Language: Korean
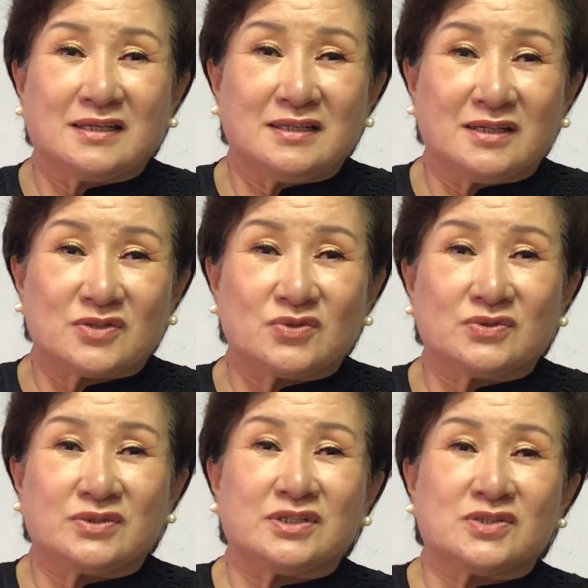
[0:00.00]
이
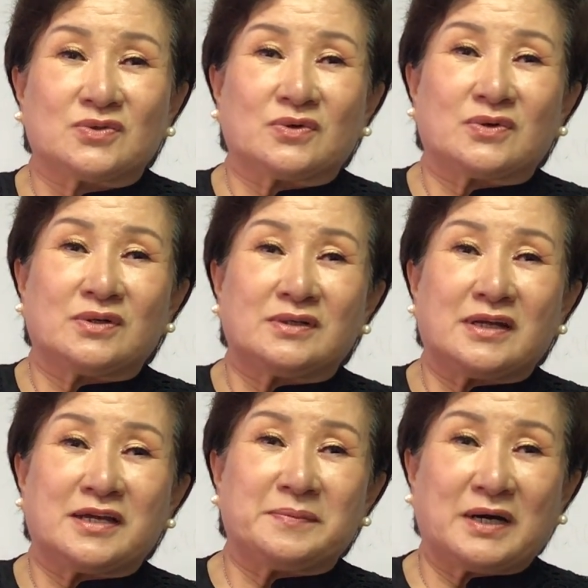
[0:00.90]
예수 그리스도를
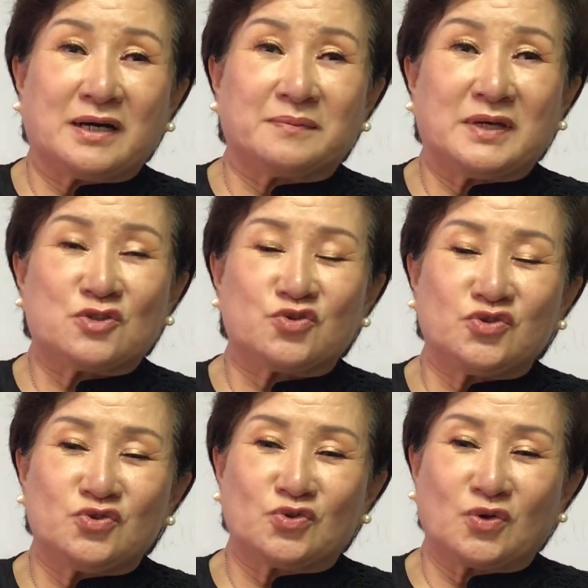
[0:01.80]
내 마음의
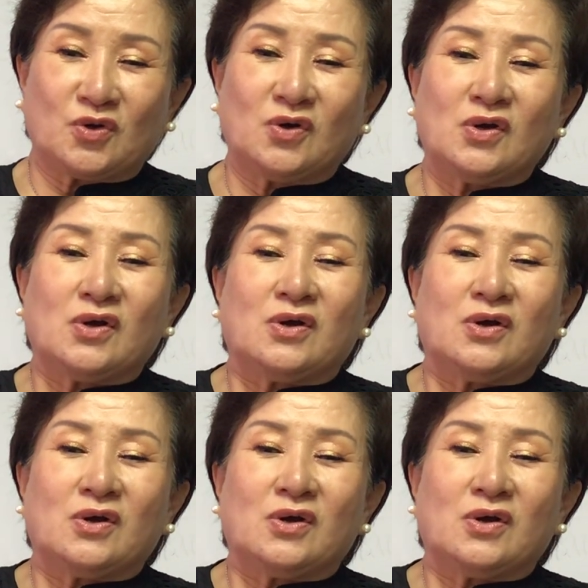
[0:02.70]
주인으로